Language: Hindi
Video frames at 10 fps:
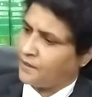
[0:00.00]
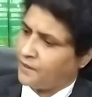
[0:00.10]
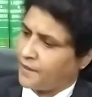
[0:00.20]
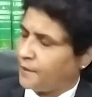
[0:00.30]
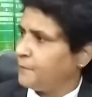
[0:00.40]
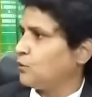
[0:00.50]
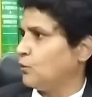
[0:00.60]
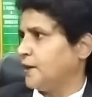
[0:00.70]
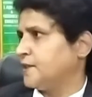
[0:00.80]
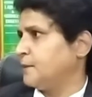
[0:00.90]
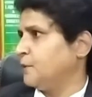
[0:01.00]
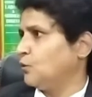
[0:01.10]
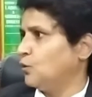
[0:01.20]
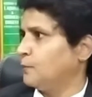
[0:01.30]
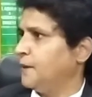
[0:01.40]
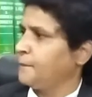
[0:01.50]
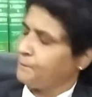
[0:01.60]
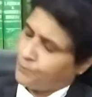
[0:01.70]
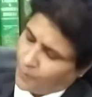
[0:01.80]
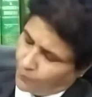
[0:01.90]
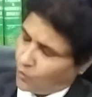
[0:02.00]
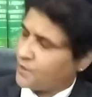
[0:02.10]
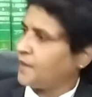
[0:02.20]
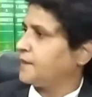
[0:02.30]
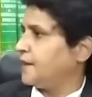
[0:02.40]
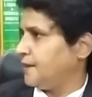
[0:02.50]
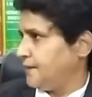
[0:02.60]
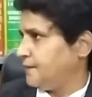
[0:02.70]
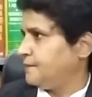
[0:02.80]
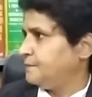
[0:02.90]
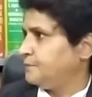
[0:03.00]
एलिमेंट हो गए इस समय कोर्ट में बहुत ज़्यादा हैं